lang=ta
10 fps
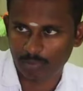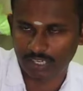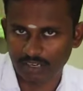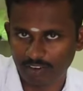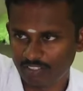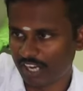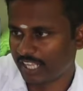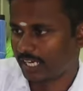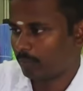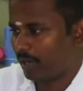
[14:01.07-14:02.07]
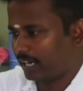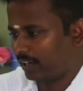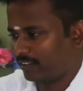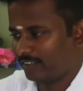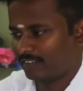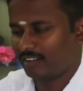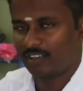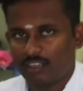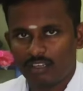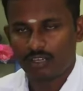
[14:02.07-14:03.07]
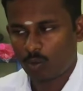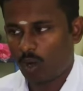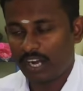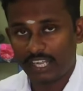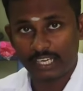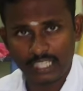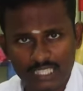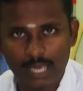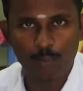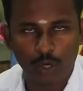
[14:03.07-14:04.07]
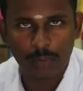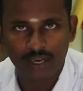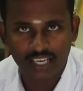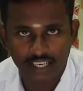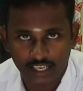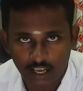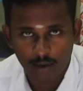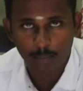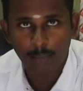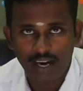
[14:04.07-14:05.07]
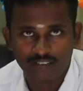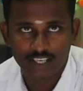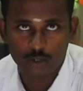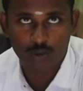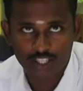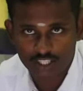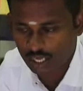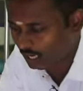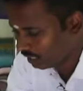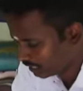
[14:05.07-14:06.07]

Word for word: இங்கே பாருங்கள் எவ்வளோ தண்ணி இருக்குன்னு பாருங்கள் குவாலிட்டியாக இருக்குது இது சேம் ஒரே மெட்டீரியல் தாங்கண்ணா பாலிவினல் ஸ்பான்ச் தான்